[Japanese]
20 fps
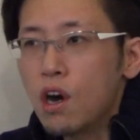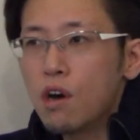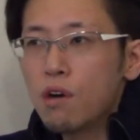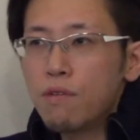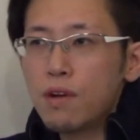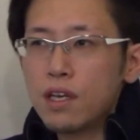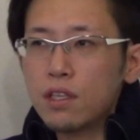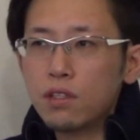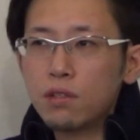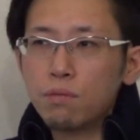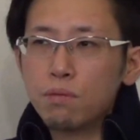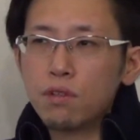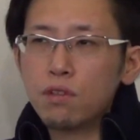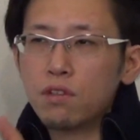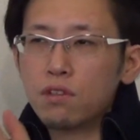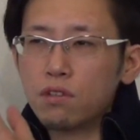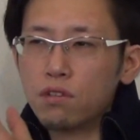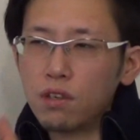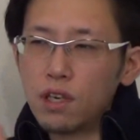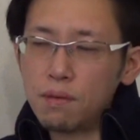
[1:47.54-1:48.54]

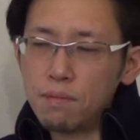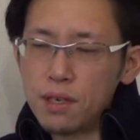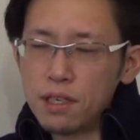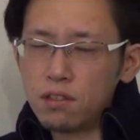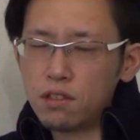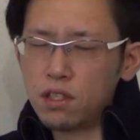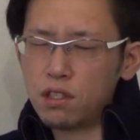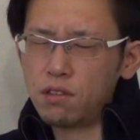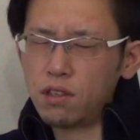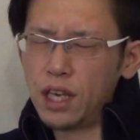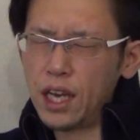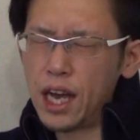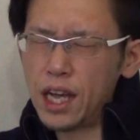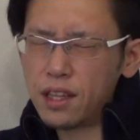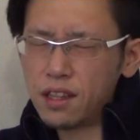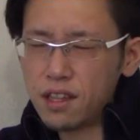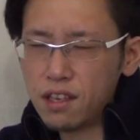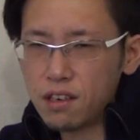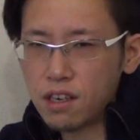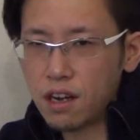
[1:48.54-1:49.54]
Facebook とか Mixi とか
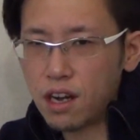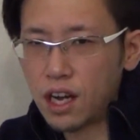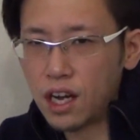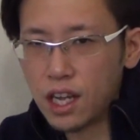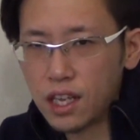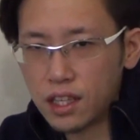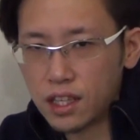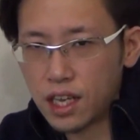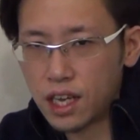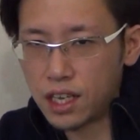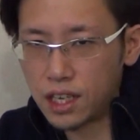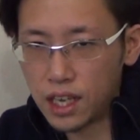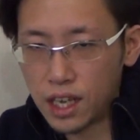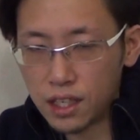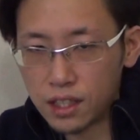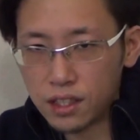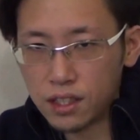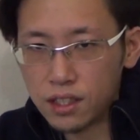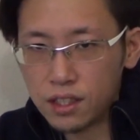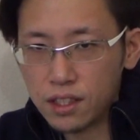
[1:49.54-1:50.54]
やってるか分かんない
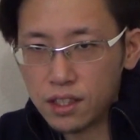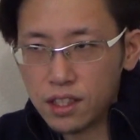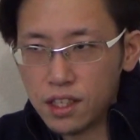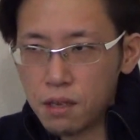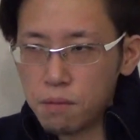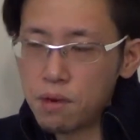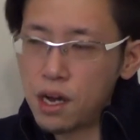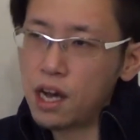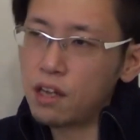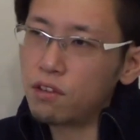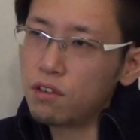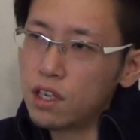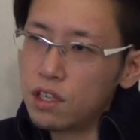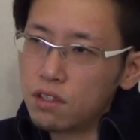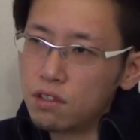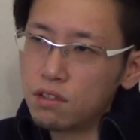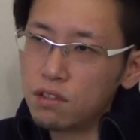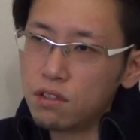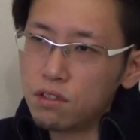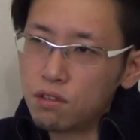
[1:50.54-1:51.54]
なってでも
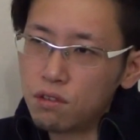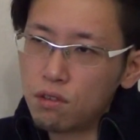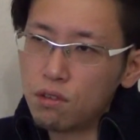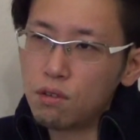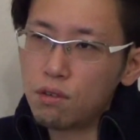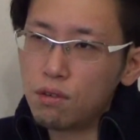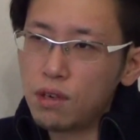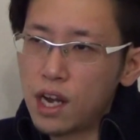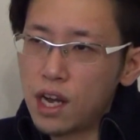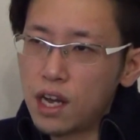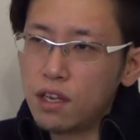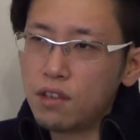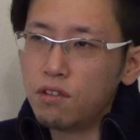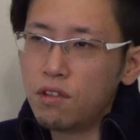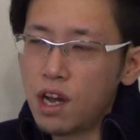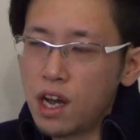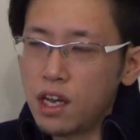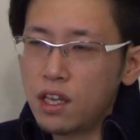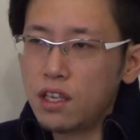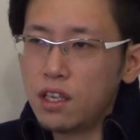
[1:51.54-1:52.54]
アドレスと LINE
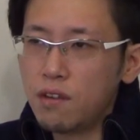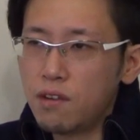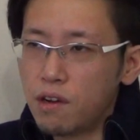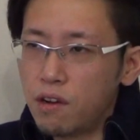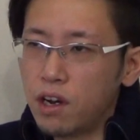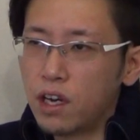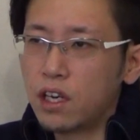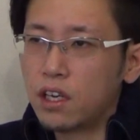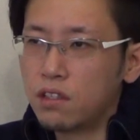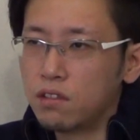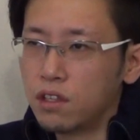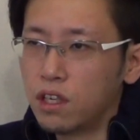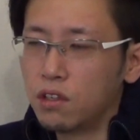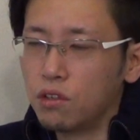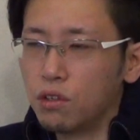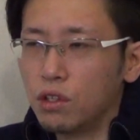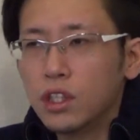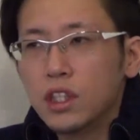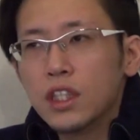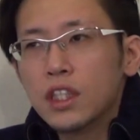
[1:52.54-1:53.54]
の ID はわかるけ
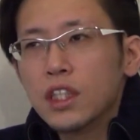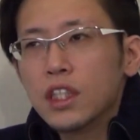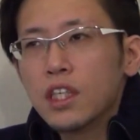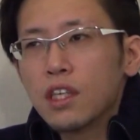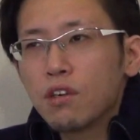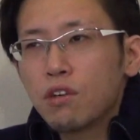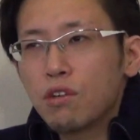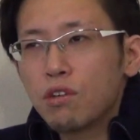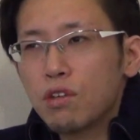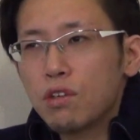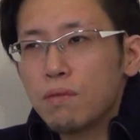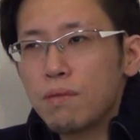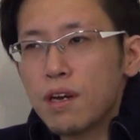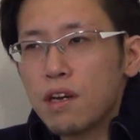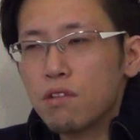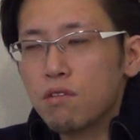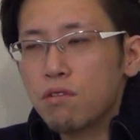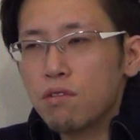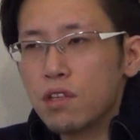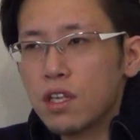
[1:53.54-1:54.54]
どこういう場
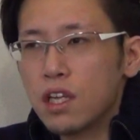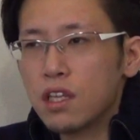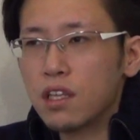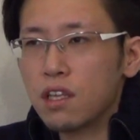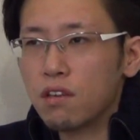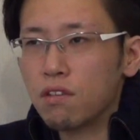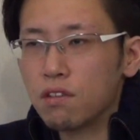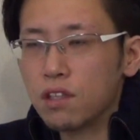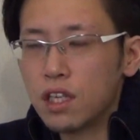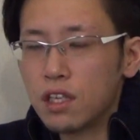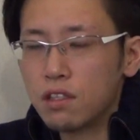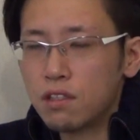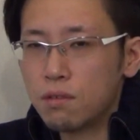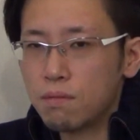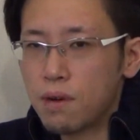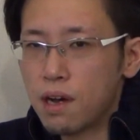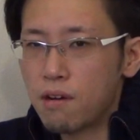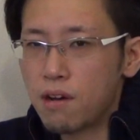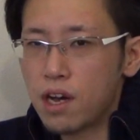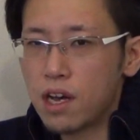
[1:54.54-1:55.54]
合どうなんだろうなってい
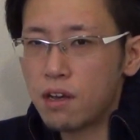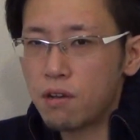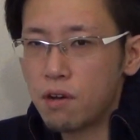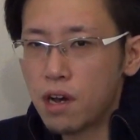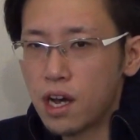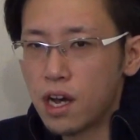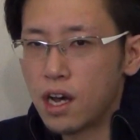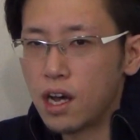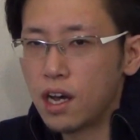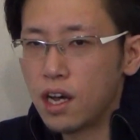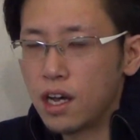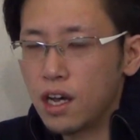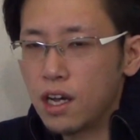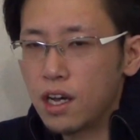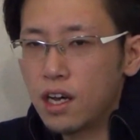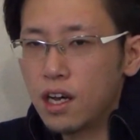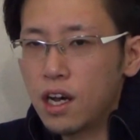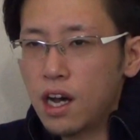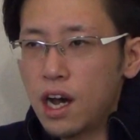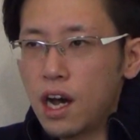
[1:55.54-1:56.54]
う場合は
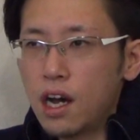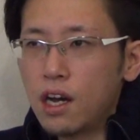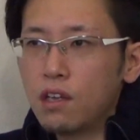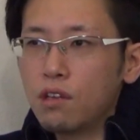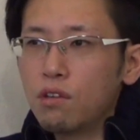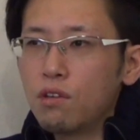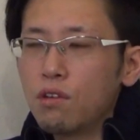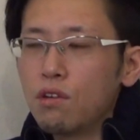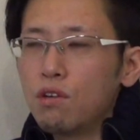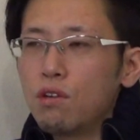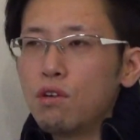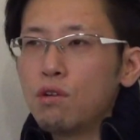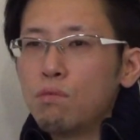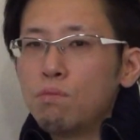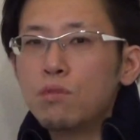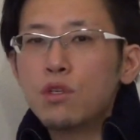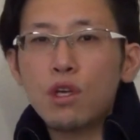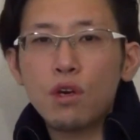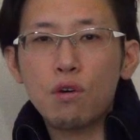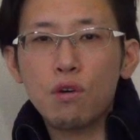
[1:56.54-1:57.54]
あの
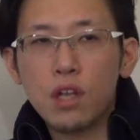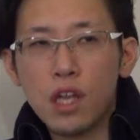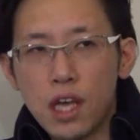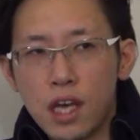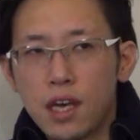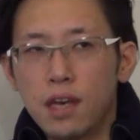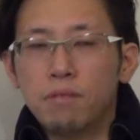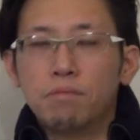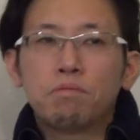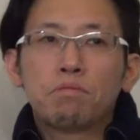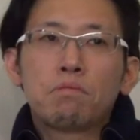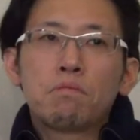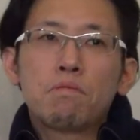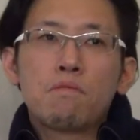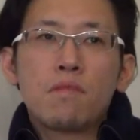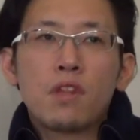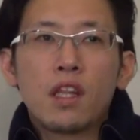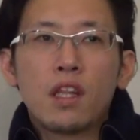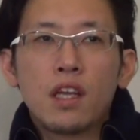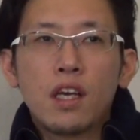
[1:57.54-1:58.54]
無料で
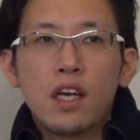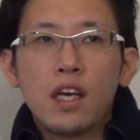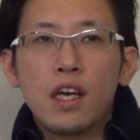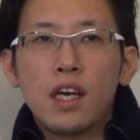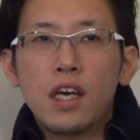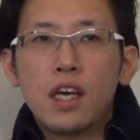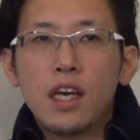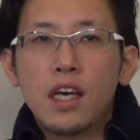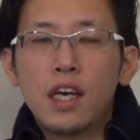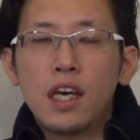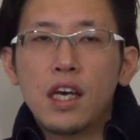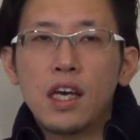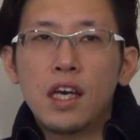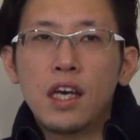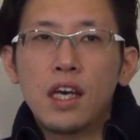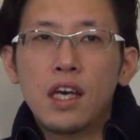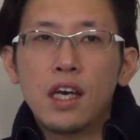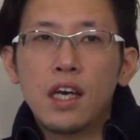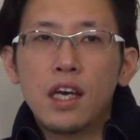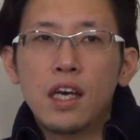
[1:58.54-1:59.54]

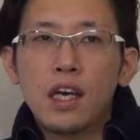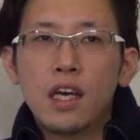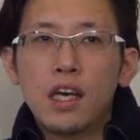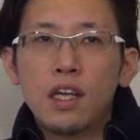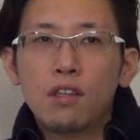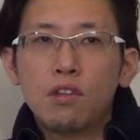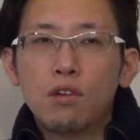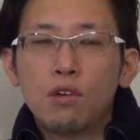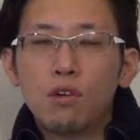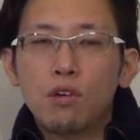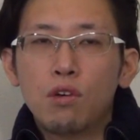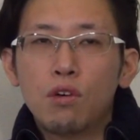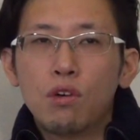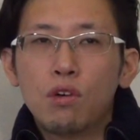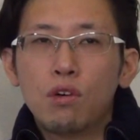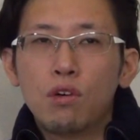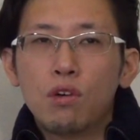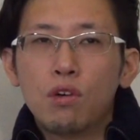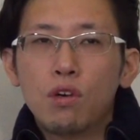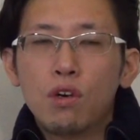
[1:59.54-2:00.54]
えー、っ
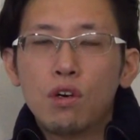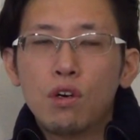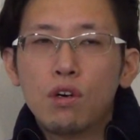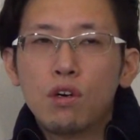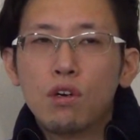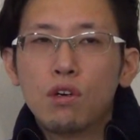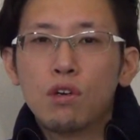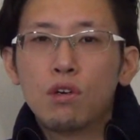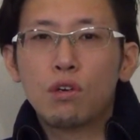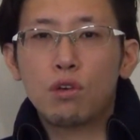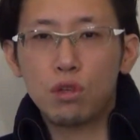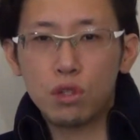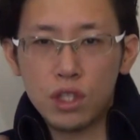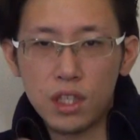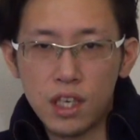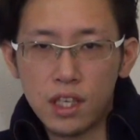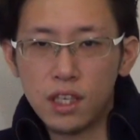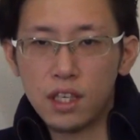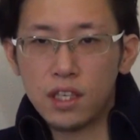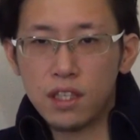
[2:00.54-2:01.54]
とこ
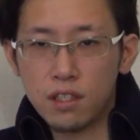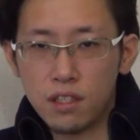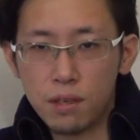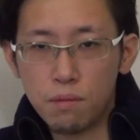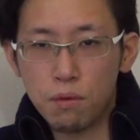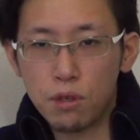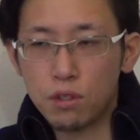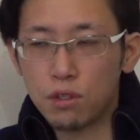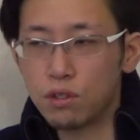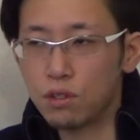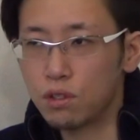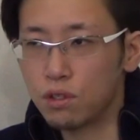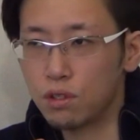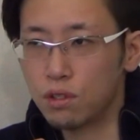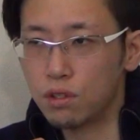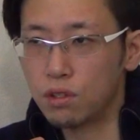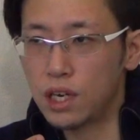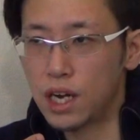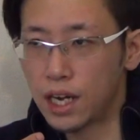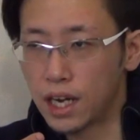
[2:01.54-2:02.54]
ちらでですね
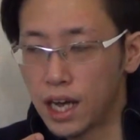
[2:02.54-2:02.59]
僕ら